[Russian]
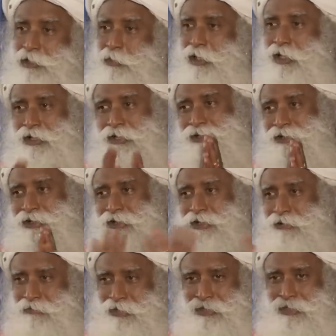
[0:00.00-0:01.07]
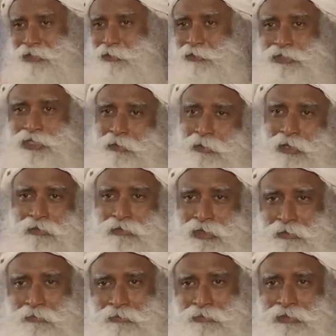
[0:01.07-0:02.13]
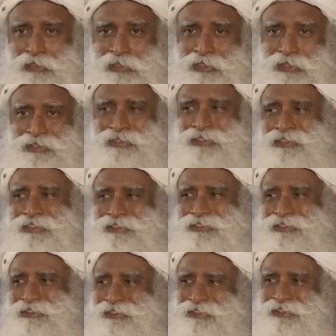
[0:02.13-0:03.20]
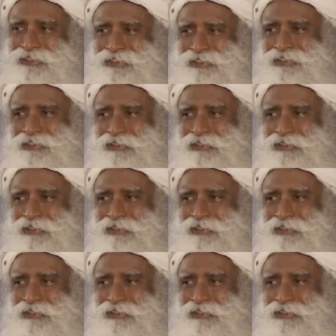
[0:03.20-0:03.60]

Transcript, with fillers: люди, которые утверждают, что они появились откуда-то еще. Мне нечего